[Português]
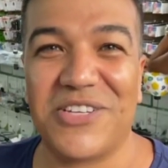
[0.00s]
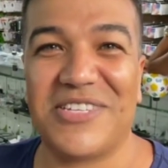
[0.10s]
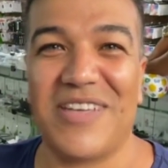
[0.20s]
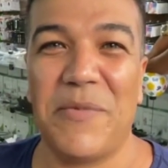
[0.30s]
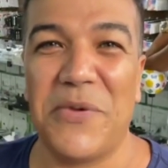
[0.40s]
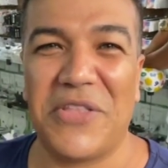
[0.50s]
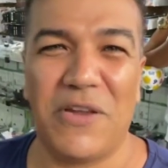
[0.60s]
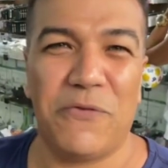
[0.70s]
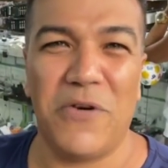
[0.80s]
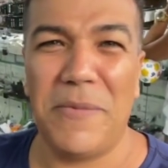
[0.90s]
que sabem meu
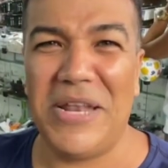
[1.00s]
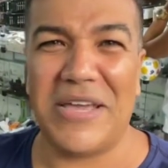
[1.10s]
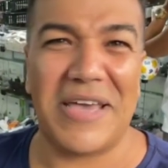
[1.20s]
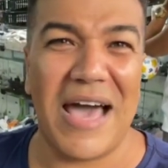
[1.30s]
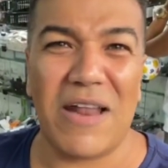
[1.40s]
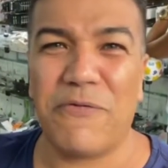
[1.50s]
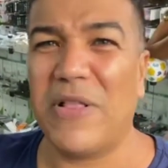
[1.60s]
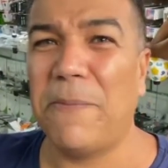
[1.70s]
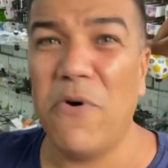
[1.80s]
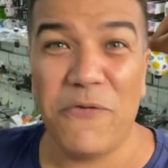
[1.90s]
telefone me ligaram,
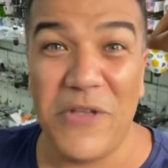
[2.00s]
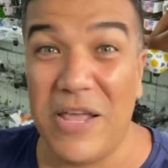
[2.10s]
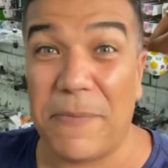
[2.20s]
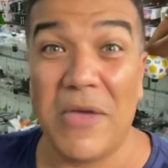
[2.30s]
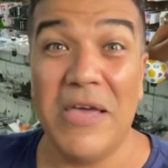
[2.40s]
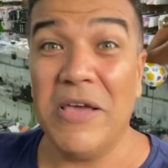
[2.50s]
Fala, "Pô, Felipe,